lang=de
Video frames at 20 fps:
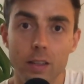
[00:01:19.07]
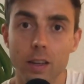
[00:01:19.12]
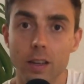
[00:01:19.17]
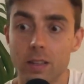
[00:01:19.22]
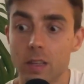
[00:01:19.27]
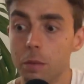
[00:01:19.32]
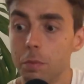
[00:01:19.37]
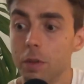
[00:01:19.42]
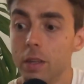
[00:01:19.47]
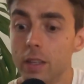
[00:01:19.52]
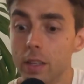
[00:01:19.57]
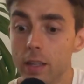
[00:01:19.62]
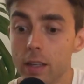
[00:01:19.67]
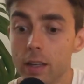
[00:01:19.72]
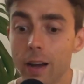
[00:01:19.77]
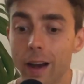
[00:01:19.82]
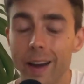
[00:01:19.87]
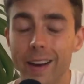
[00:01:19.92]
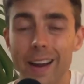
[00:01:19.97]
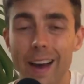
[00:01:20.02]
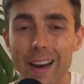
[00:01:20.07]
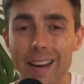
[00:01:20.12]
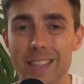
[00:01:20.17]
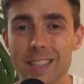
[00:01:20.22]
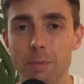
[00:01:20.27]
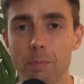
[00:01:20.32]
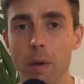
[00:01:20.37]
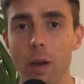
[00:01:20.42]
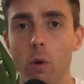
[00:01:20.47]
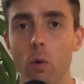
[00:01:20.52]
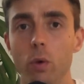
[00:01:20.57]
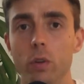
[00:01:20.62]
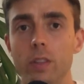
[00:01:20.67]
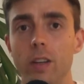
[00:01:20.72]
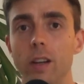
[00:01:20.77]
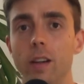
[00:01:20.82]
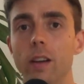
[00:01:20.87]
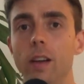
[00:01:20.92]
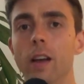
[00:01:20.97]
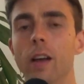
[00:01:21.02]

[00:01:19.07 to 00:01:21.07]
Es gibt in China ein Eisbärhotel.